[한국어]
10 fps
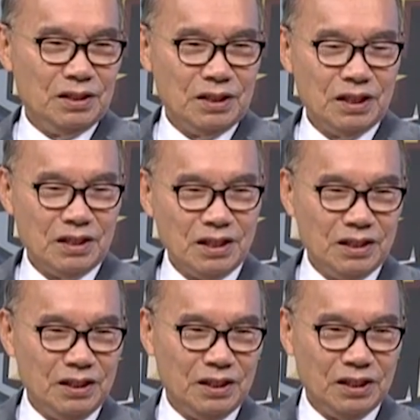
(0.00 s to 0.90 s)

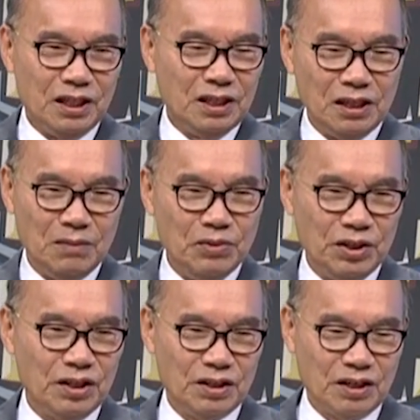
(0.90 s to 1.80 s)
사상이
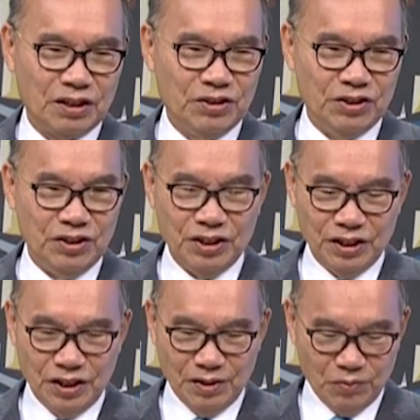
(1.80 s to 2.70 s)
십계명에 탁
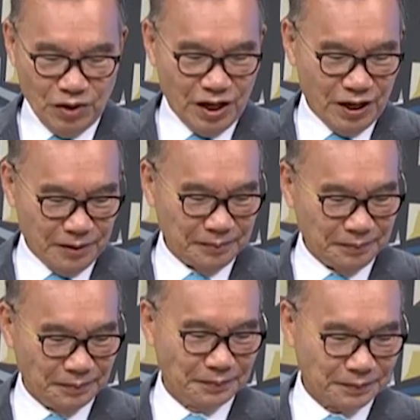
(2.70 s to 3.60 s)
들어있기 때문에
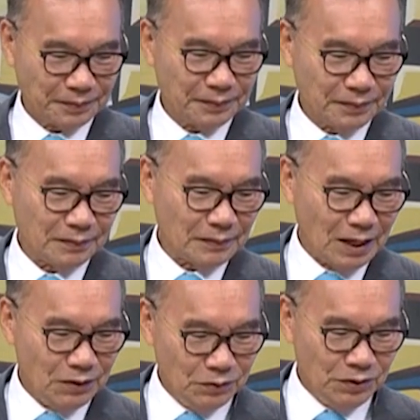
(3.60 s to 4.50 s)

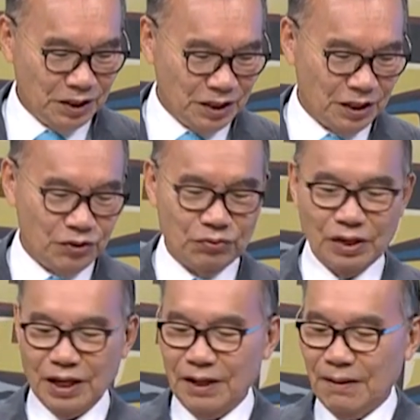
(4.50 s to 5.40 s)
우리 책
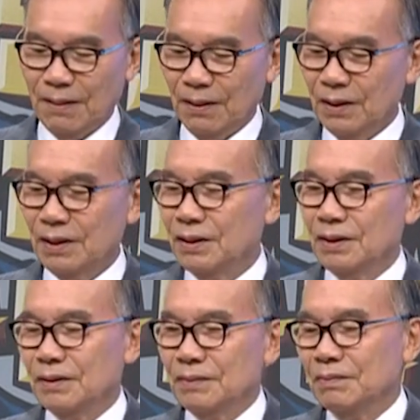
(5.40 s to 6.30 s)
중에
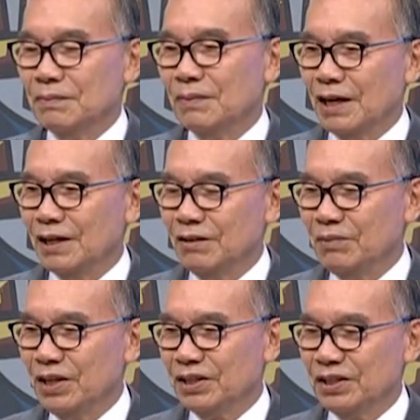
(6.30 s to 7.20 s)

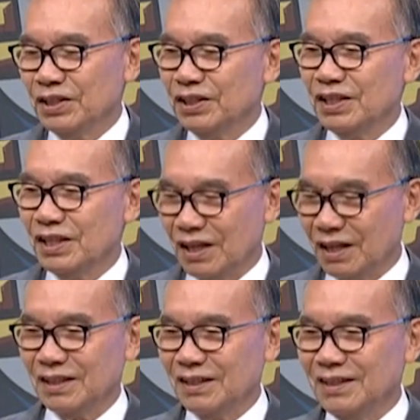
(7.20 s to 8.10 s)
마음의
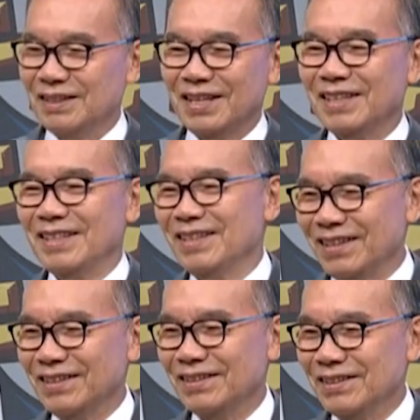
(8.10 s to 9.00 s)
경제학 이런 책이 있어요.